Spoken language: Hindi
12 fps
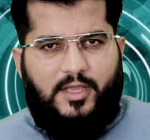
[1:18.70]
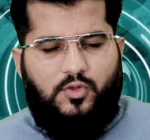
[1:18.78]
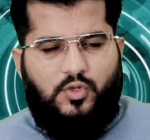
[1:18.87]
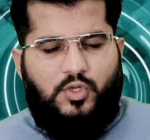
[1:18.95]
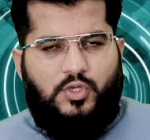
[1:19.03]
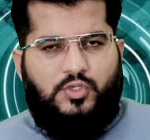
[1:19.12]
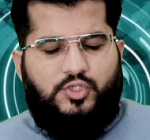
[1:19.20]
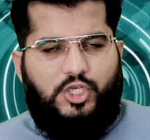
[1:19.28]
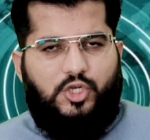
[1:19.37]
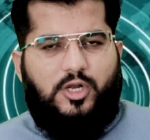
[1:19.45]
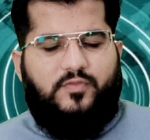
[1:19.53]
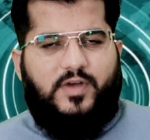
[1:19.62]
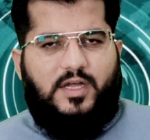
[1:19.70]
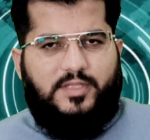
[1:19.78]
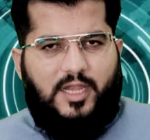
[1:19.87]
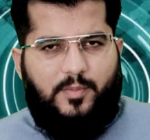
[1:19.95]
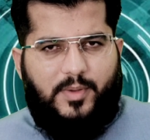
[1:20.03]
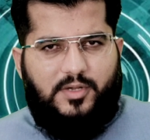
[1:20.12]
है चीन और अफगान
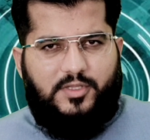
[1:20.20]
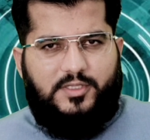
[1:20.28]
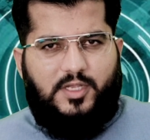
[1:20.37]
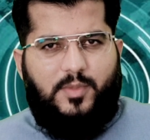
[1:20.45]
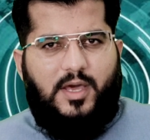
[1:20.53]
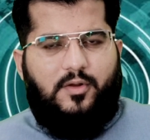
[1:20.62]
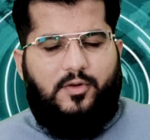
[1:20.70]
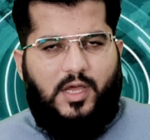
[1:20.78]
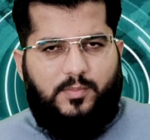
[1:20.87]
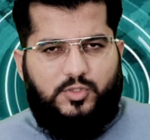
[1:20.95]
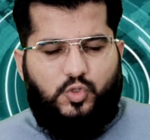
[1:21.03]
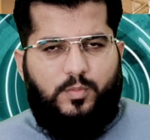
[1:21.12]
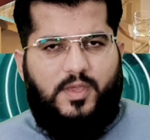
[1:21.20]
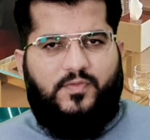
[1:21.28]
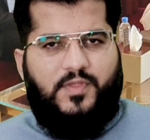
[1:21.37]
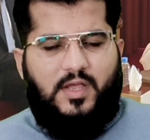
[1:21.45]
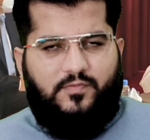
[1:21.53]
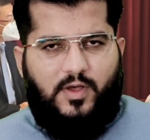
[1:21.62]
तालिबान के दरमियान रबतों में
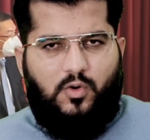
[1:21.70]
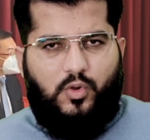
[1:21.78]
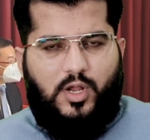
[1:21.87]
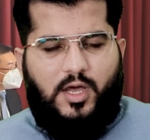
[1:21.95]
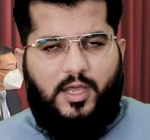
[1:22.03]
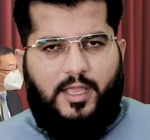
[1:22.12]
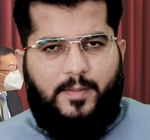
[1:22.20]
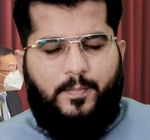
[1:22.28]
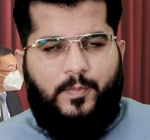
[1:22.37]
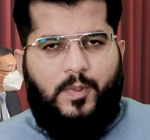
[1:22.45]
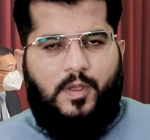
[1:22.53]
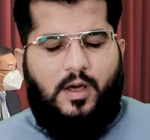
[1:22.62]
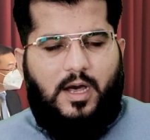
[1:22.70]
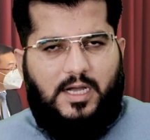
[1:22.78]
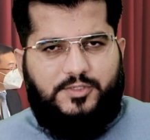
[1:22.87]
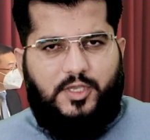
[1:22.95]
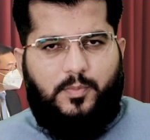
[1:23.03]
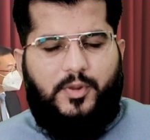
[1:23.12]
इजाफा हो रहा है
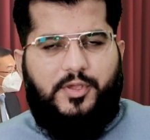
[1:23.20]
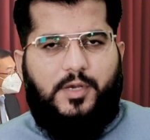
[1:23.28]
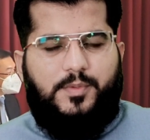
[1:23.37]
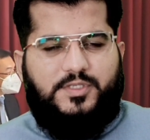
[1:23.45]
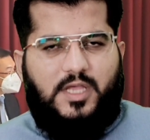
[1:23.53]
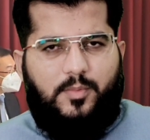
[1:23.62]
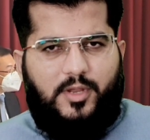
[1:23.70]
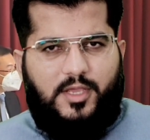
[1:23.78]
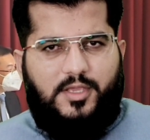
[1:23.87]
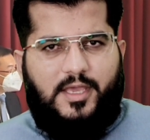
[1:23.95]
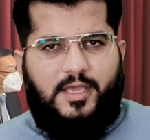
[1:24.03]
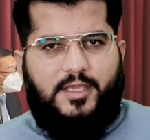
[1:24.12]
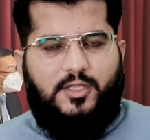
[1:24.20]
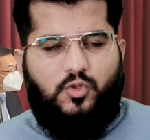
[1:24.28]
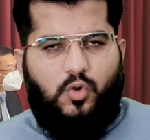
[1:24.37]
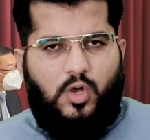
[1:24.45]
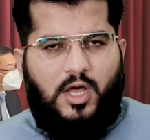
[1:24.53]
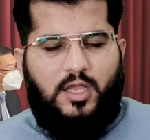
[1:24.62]
आज एक बड़ी खबर सामने आई है कि
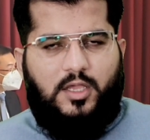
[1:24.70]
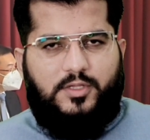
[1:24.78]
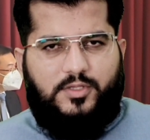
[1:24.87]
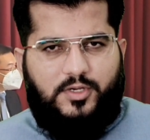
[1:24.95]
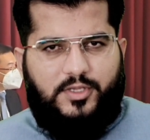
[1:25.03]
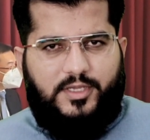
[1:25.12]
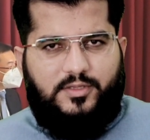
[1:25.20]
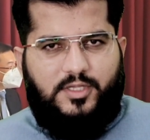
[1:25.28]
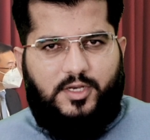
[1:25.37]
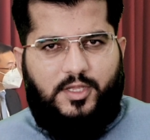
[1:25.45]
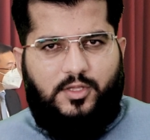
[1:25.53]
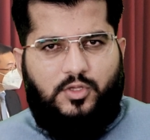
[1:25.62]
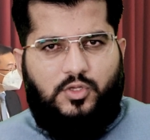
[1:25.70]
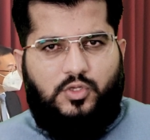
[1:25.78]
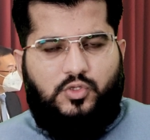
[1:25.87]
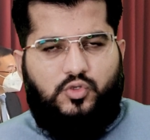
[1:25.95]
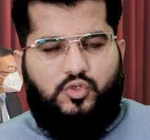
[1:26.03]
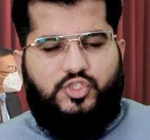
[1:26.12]
दोहा कतर के अंदर है
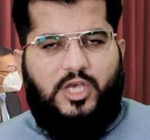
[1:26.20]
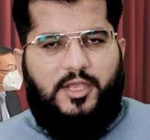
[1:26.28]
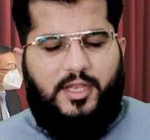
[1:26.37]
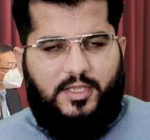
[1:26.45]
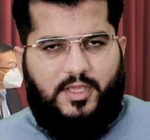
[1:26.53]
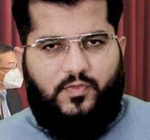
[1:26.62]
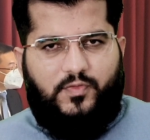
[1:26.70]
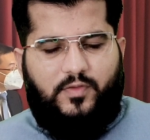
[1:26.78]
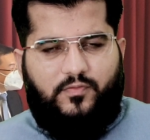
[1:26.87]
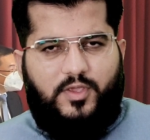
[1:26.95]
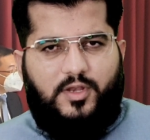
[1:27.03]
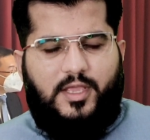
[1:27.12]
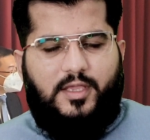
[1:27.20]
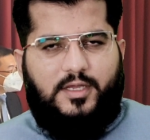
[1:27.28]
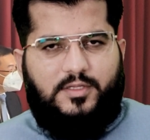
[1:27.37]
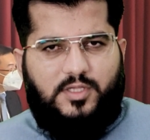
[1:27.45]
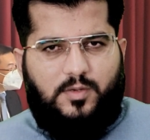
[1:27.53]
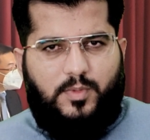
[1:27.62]
जो चाइना के सफ़ीर हैं
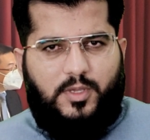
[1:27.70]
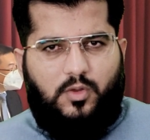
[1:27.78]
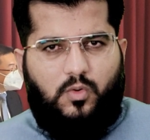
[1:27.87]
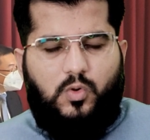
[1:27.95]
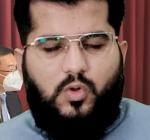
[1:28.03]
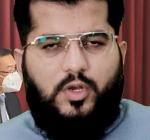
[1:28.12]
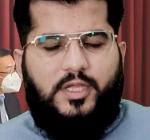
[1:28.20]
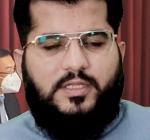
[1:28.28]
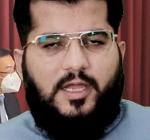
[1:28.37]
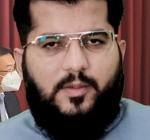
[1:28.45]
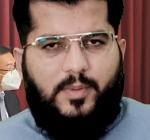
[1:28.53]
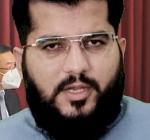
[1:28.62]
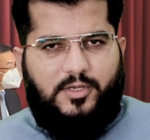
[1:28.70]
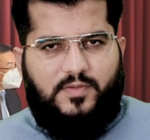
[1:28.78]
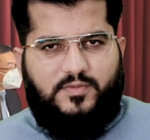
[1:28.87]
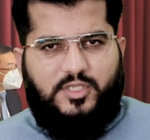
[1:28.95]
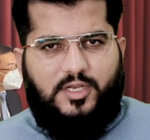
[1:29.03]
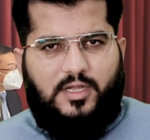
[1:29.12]
कतर में उन्होंने तालिबान के
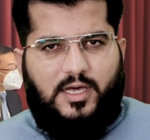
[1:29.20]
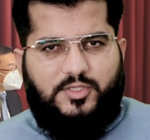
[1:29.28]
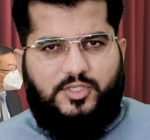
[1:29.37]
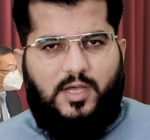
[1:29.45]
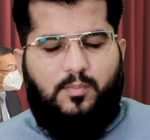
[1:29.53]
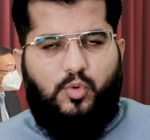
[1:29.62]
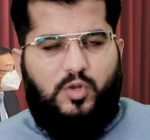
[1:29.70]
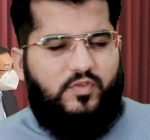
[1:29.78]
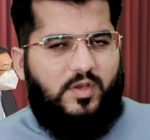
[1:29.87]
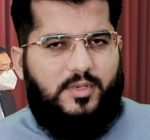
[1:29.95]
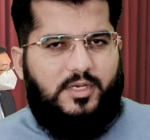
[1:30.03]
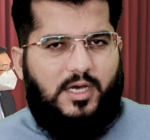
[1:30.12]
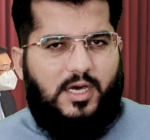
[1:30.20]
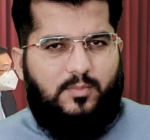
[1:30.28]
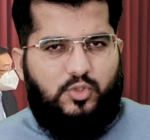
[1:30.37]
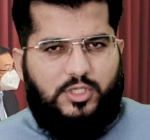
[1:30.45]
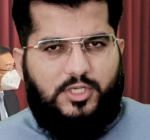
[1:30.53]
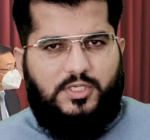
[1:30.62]
वजीर खारजा मौलवी अमीर खान
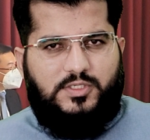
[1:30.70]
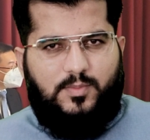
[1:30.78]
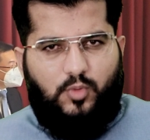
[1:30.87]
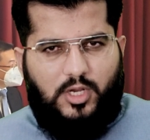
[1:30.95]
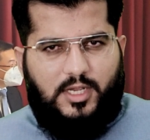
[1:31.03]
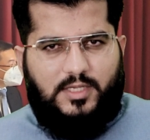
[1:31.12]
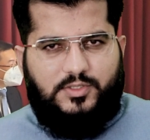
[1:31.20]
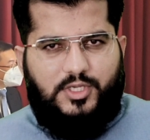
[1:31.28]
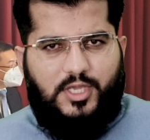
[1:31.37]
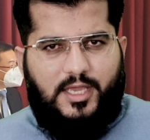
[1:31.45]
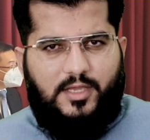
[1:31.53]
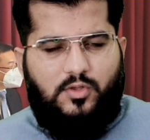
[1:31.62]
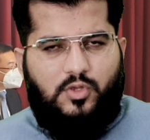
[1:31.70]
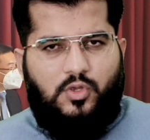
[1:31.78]
मुत्तकी से मुलाकात की है